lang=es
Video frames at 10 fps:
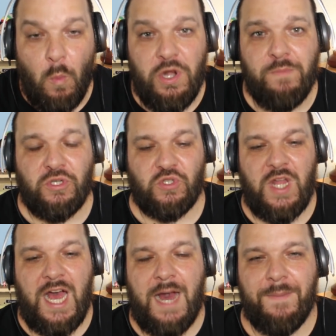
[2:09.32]
Bueno, pues
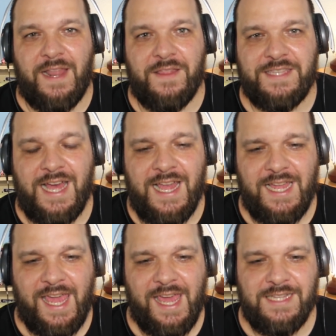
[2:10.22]
una
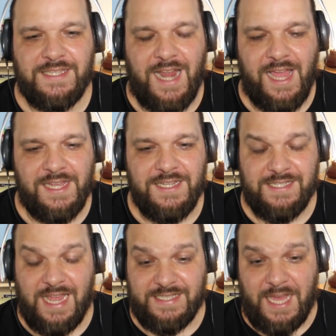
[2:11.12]
baladita que entra ahí.
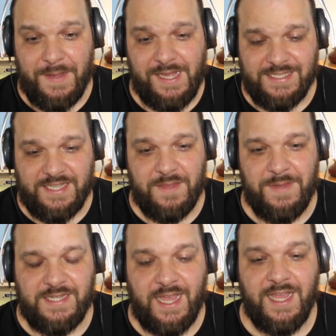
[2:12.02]
Está bien que esté
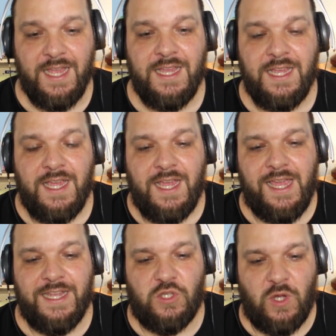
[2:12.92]
Dimas ahí
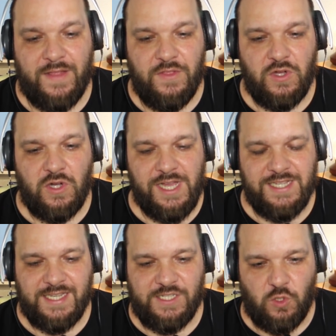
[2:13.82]
eh, tocando
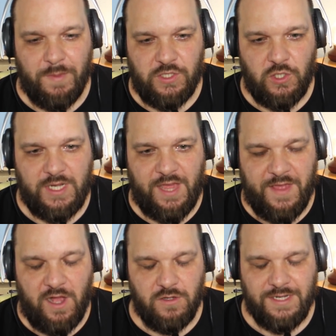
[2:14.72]
ese instrumento
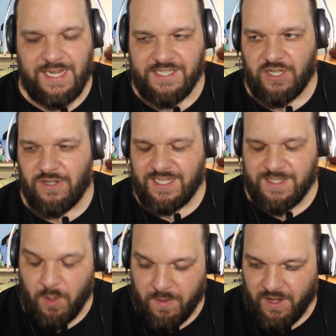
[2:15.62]
kazajo clásico, que
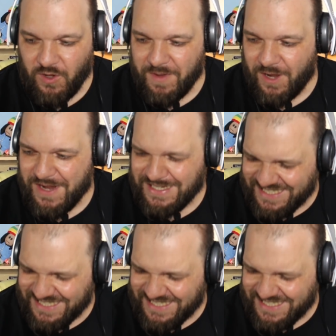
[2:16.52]
se me olvida el nombre ahora.